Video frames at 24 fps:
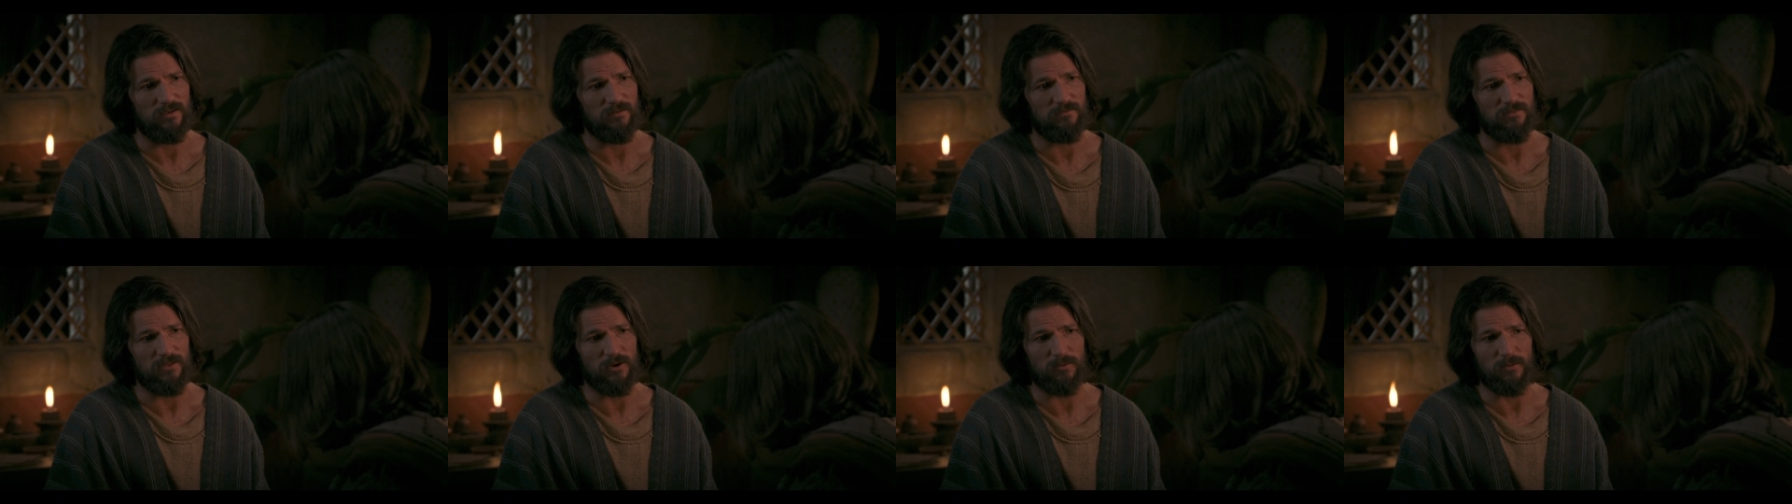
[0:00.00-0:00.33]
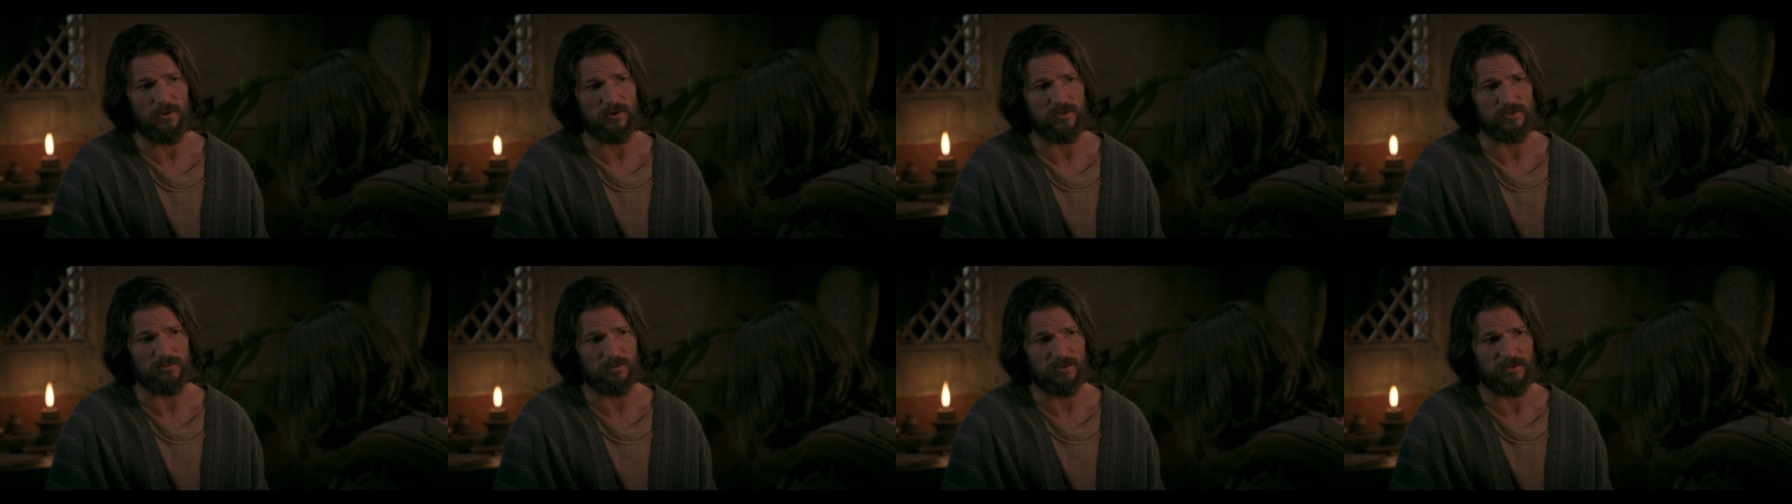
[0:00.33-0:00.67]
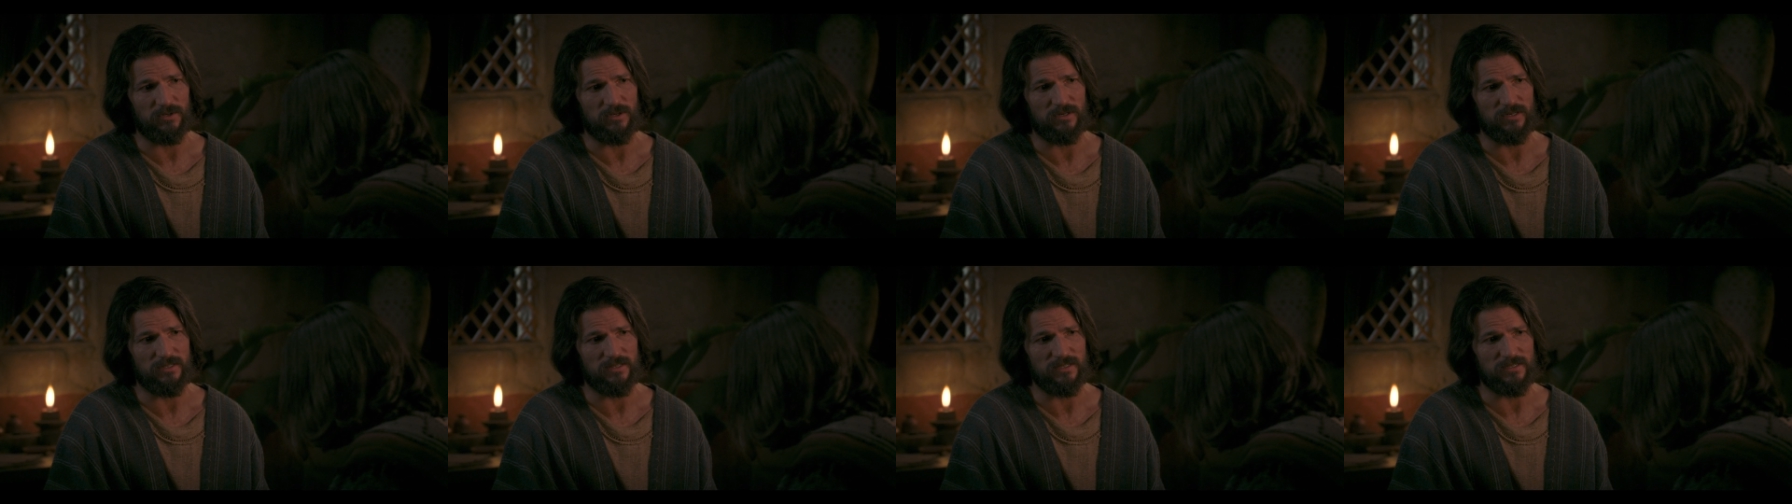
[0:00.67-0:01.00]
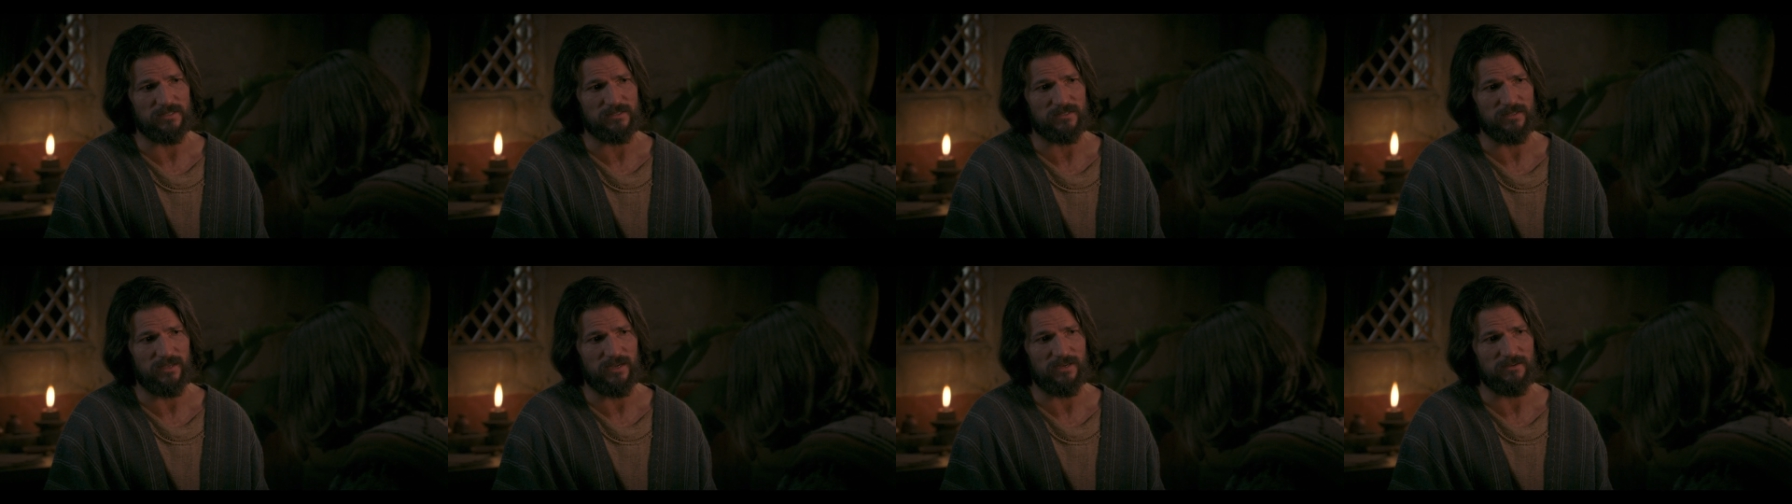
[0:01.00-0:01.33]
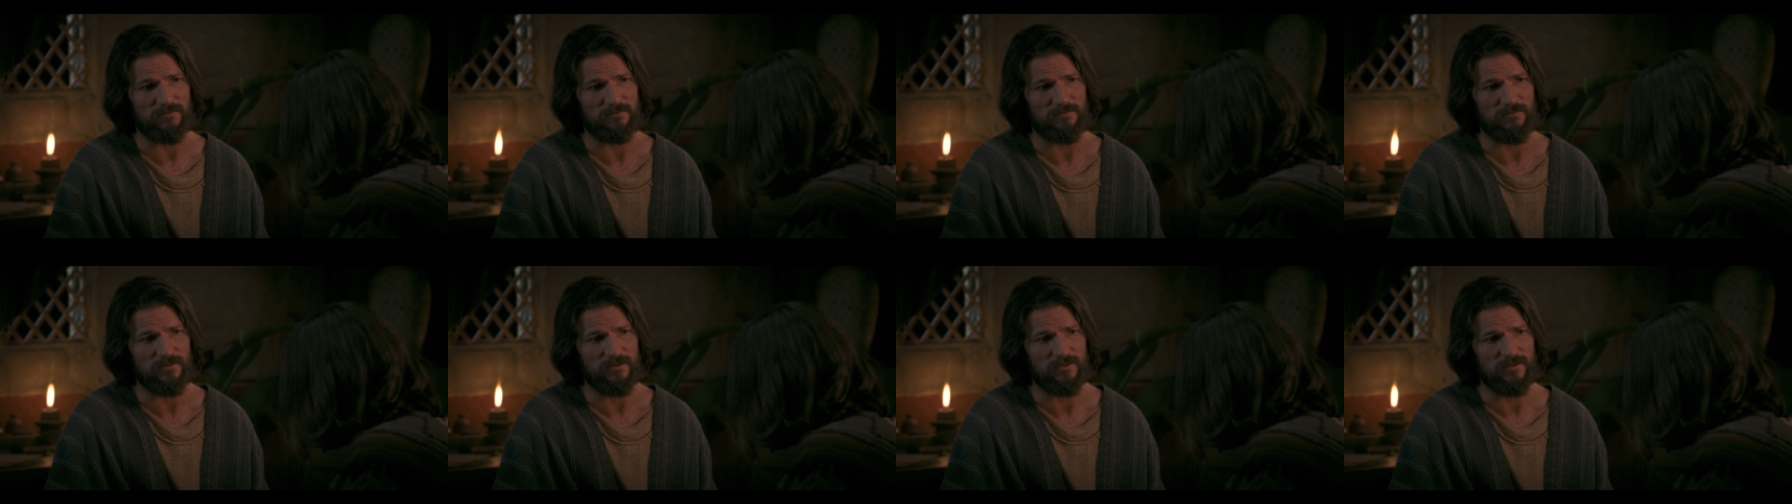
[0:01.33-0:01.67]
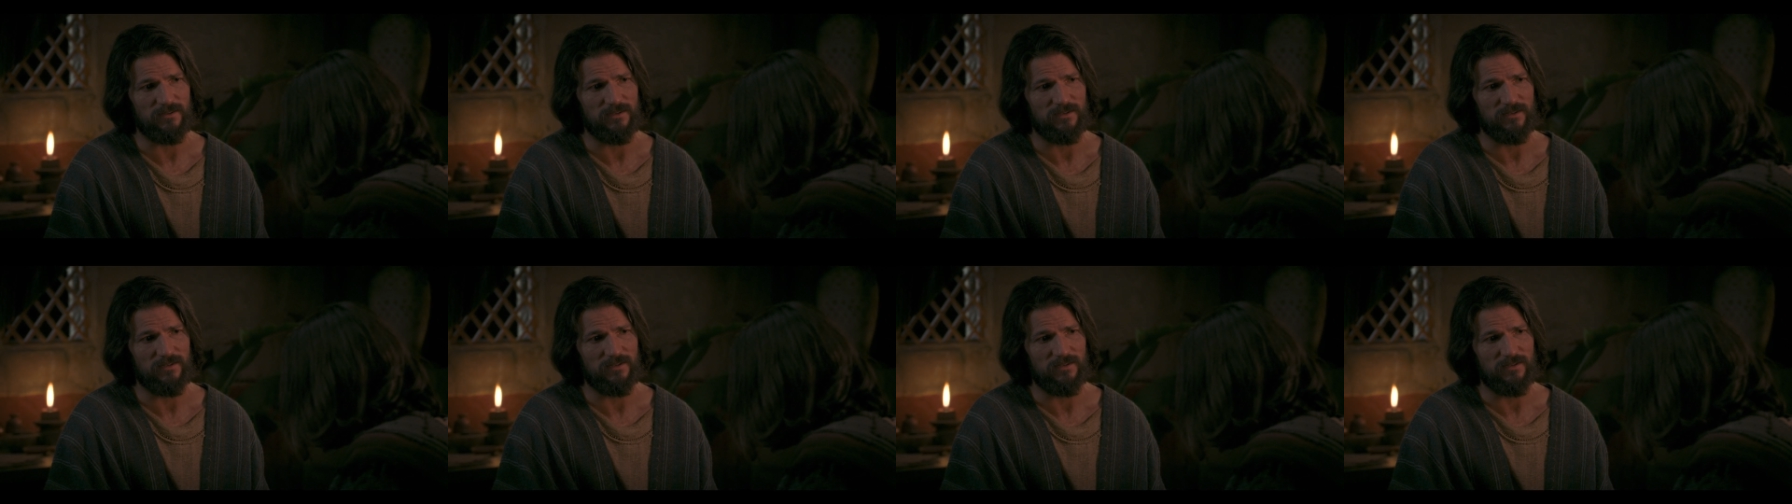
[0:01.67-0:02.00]
現世での行いがよく
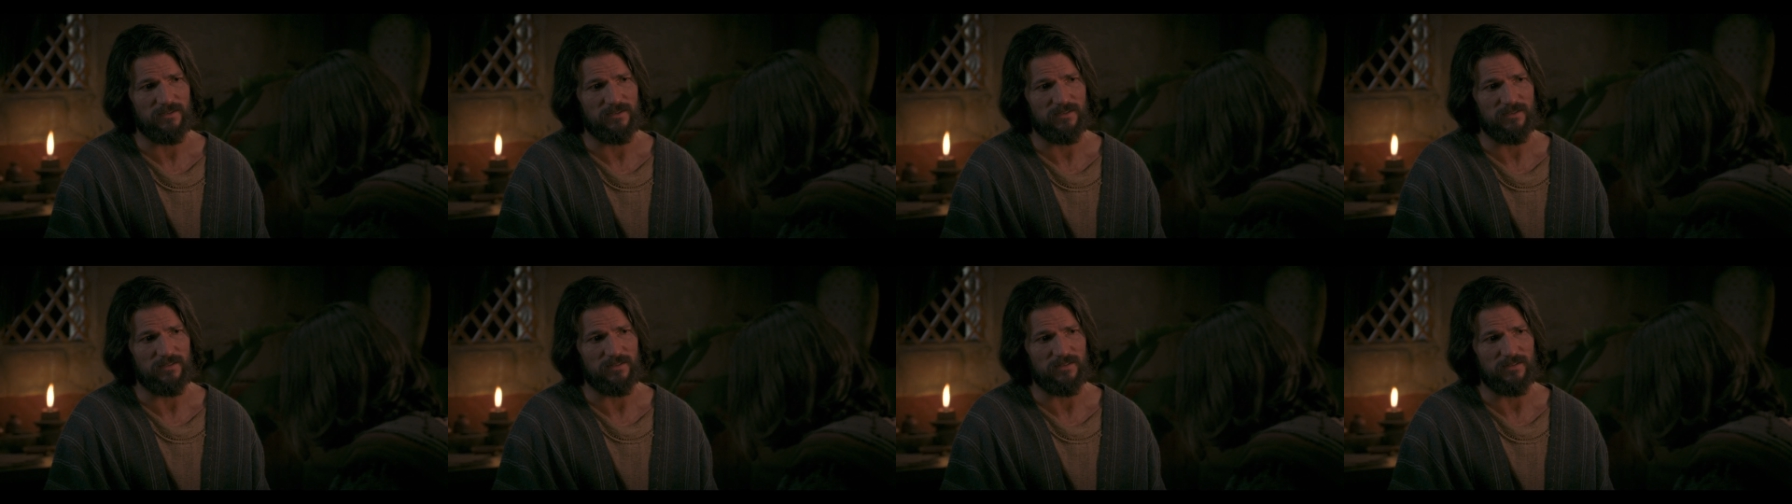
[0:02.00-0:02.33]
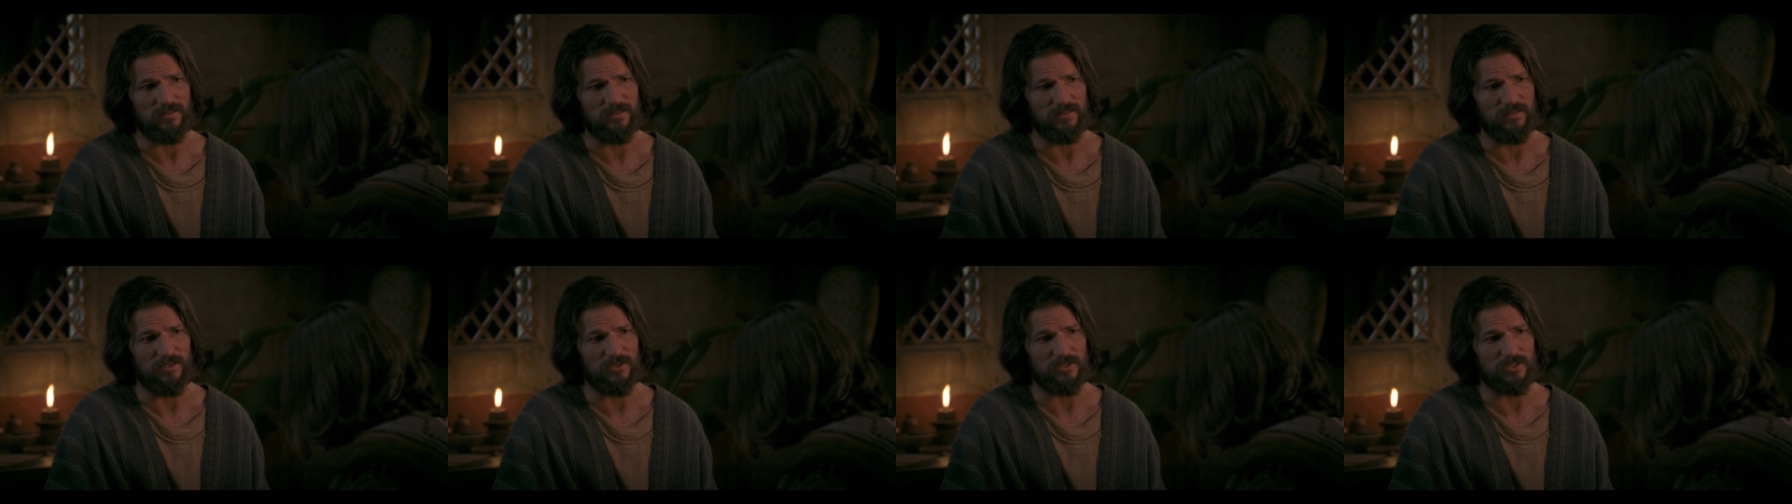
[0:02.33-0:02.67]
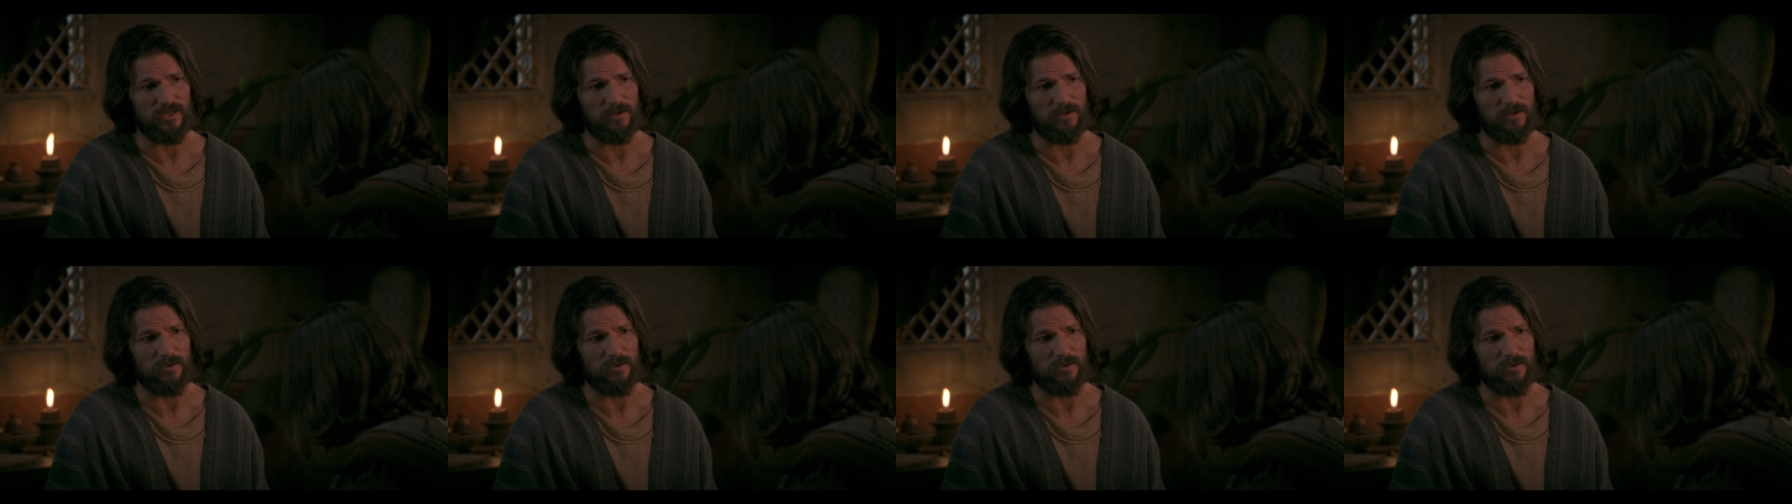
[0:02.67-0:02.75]
心